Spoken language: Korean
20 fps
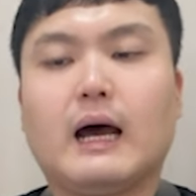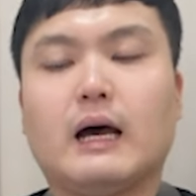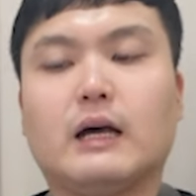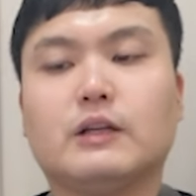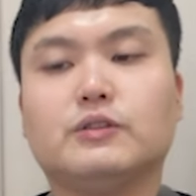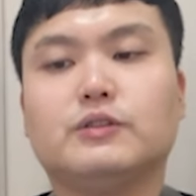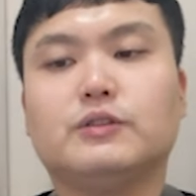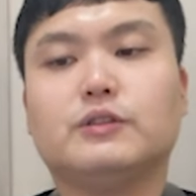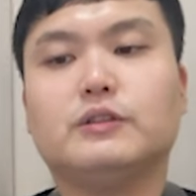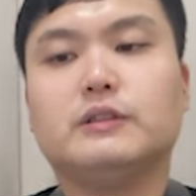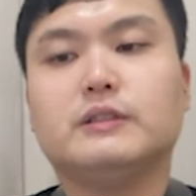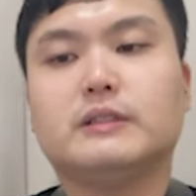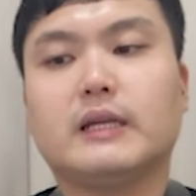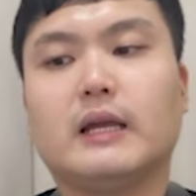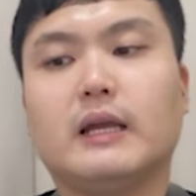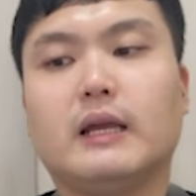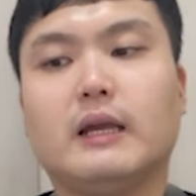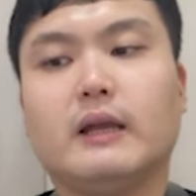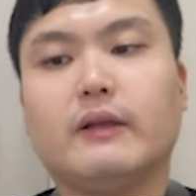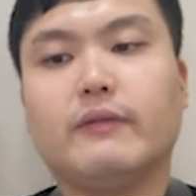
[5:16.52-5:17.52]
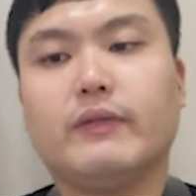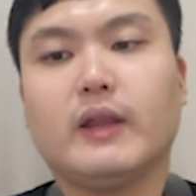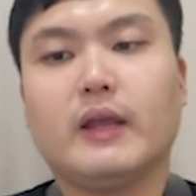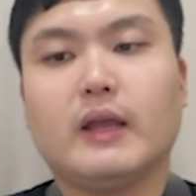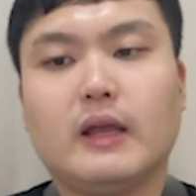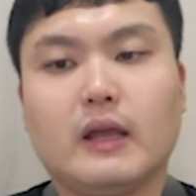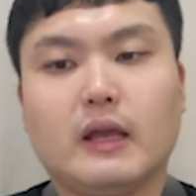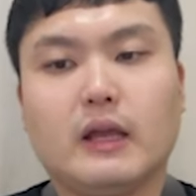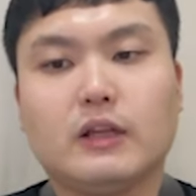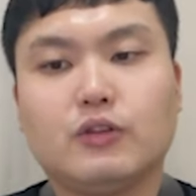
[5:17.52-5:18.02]
하나 둘 셋
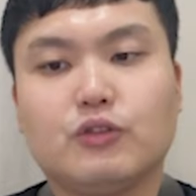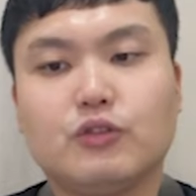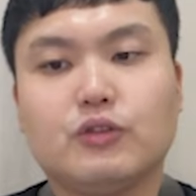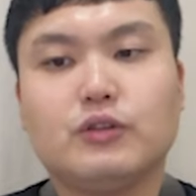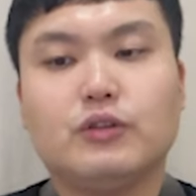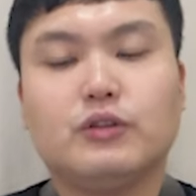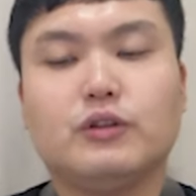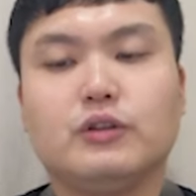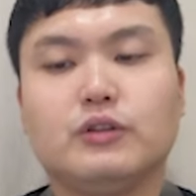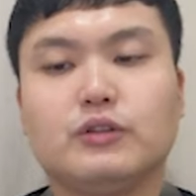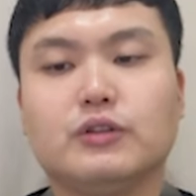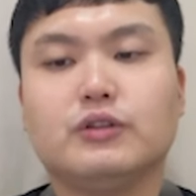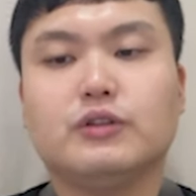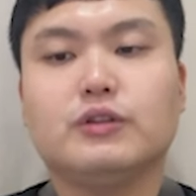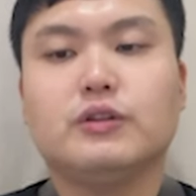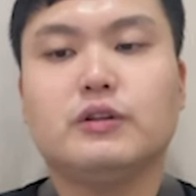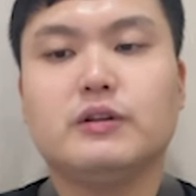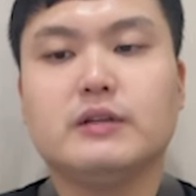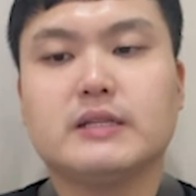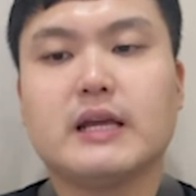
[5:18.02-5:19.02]
넷 둘 둘